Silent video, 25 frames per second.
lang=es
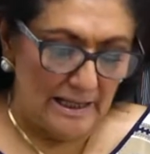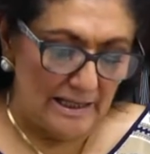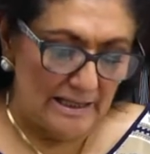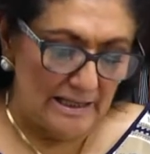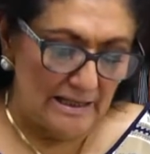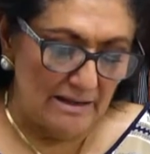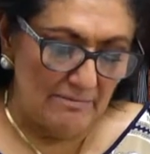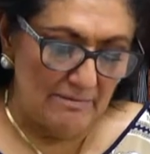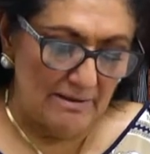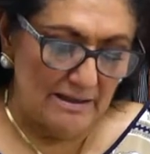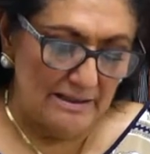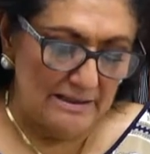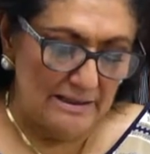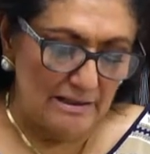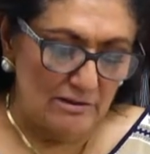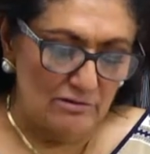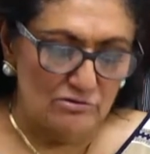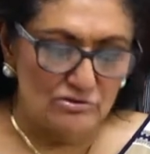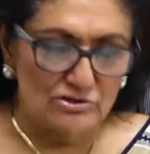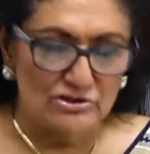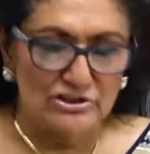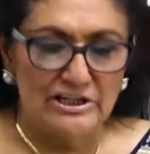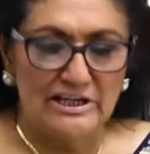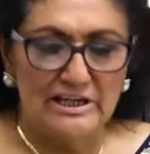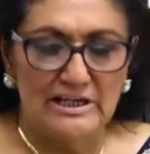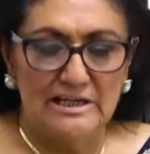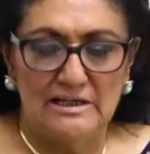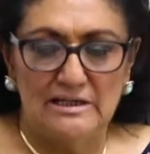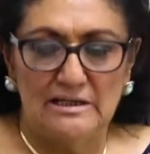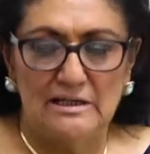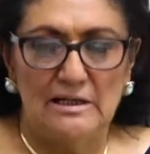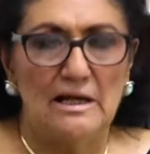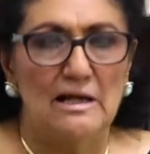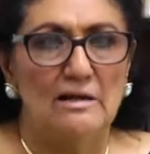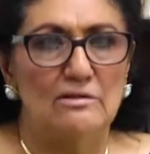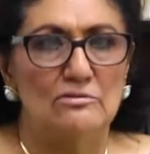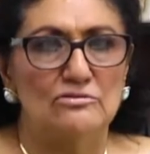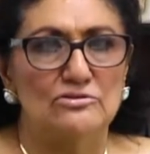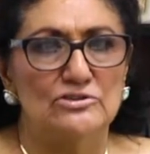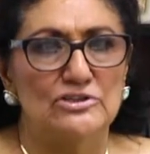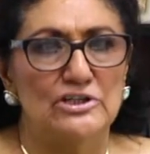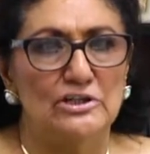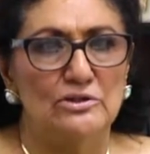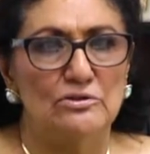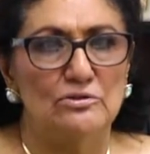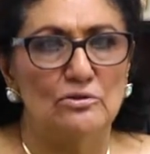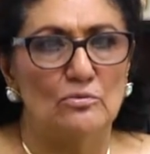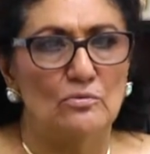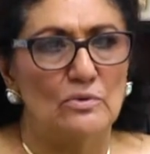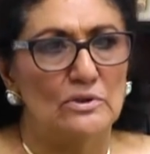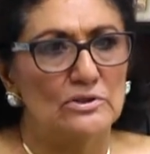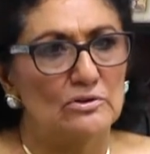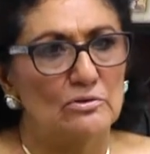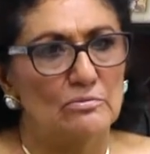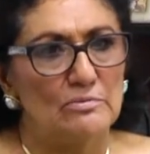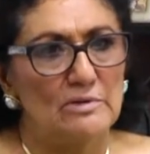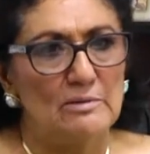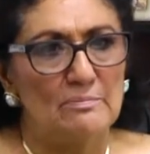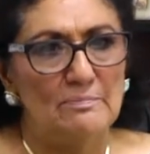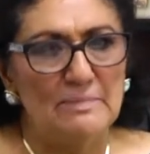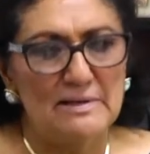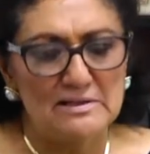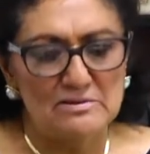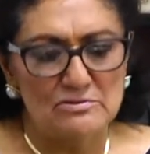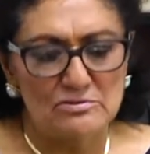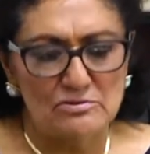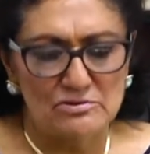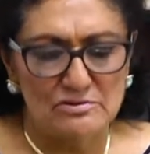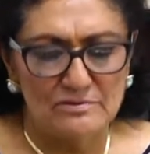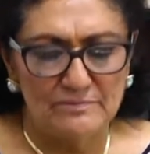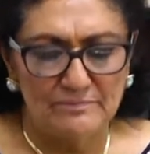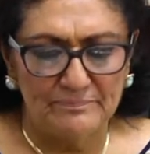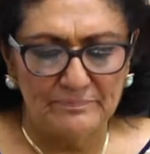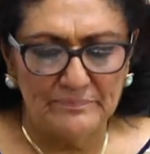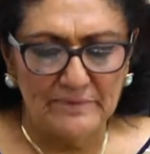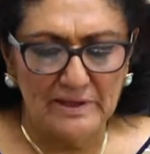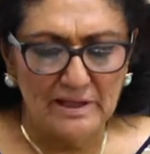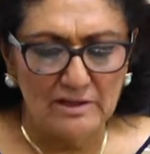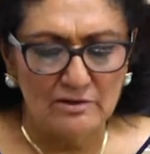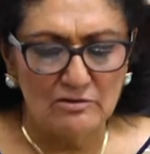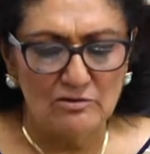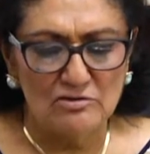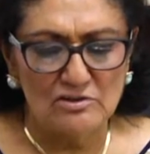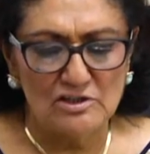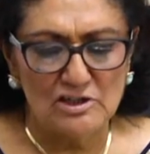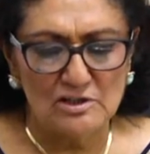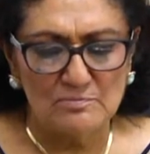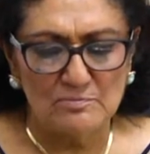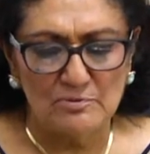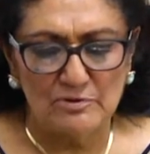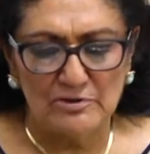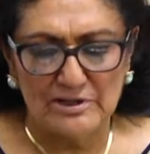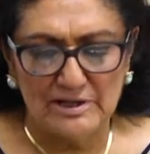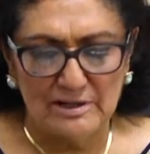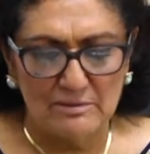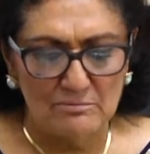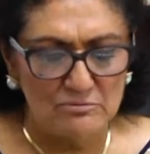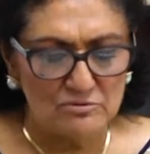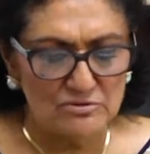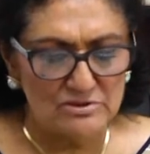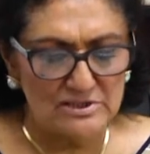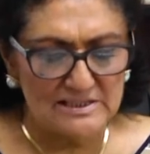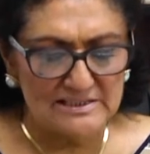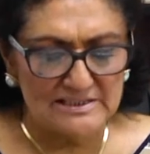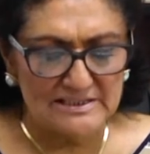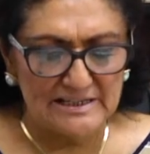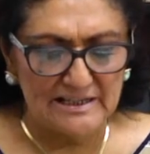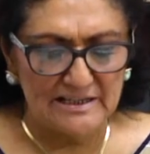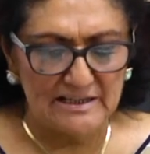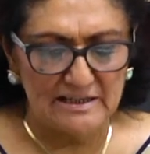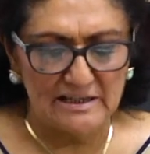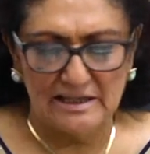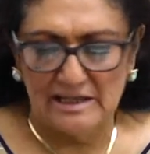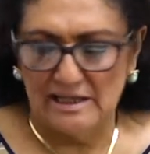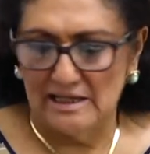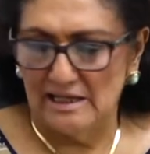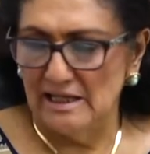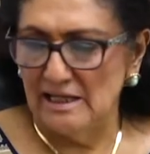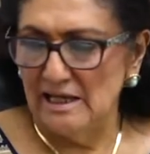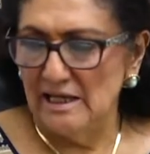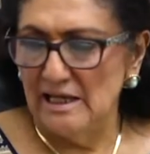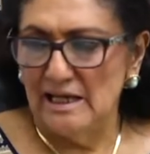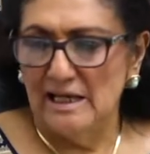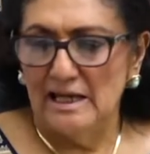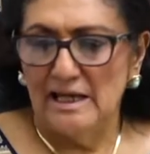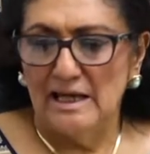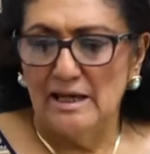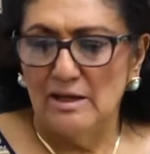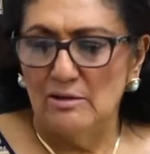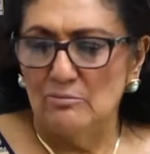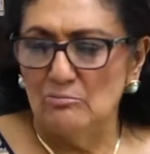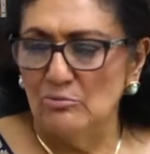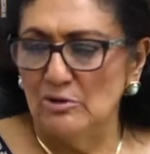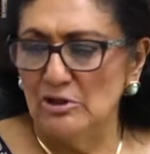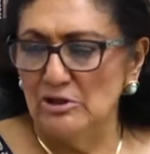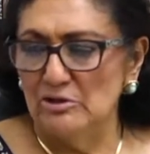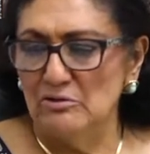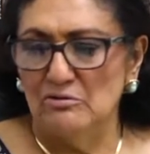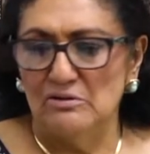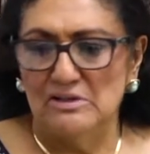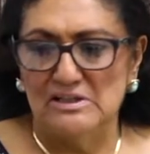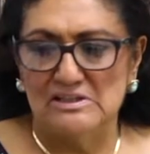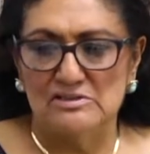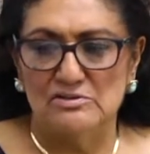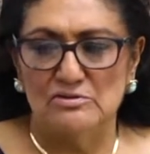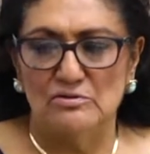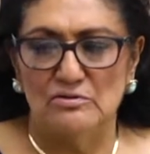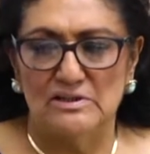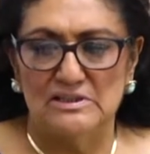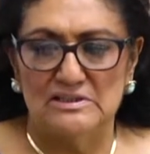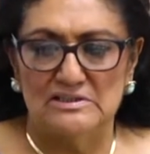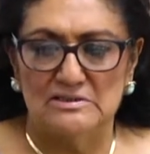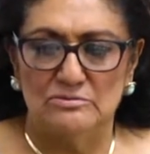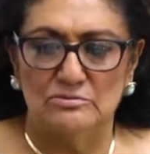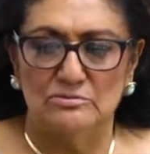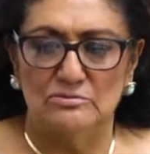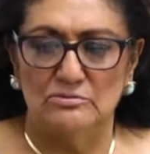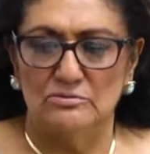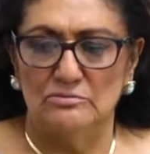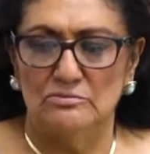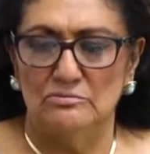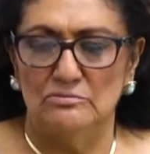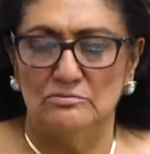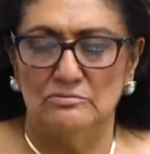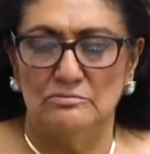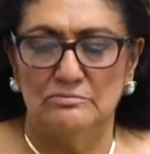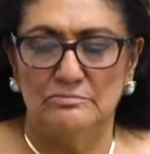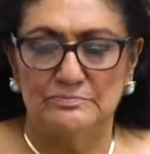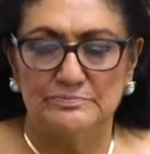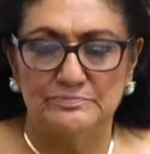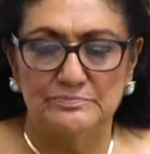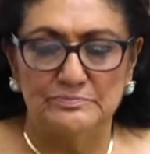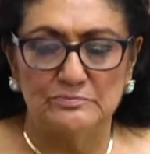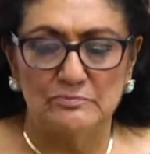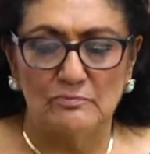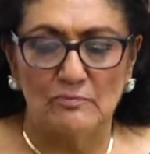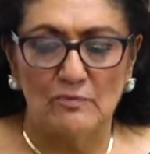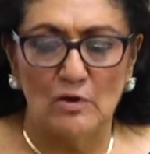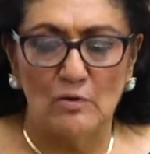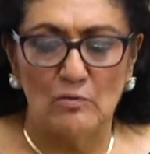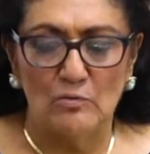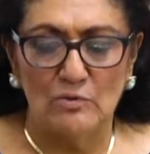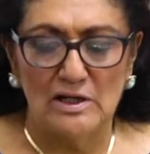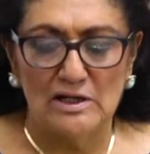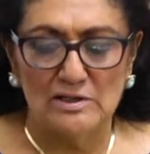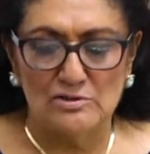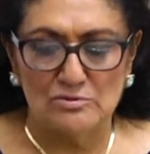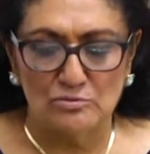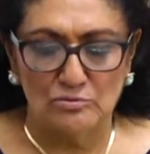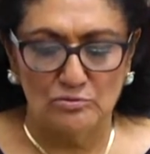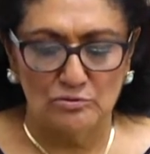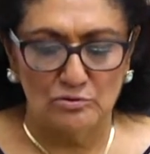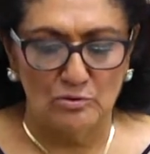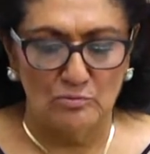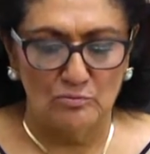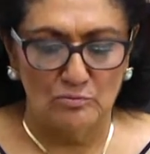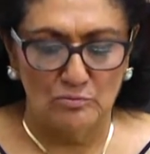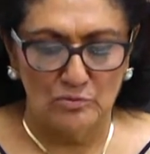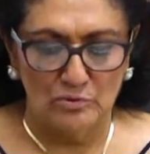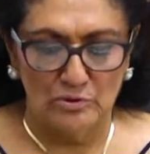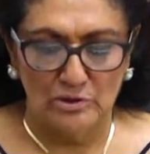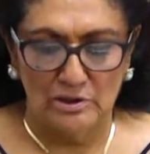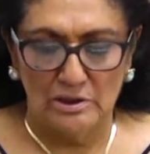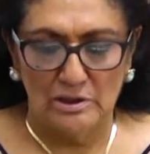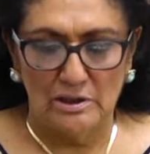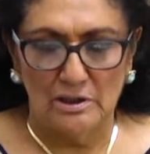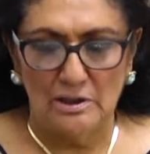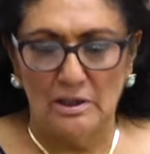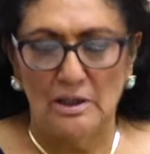que van de los 100 a los 104 mil pesos. Entonces podríamos decir que, bueno, esto es un, asunto muy,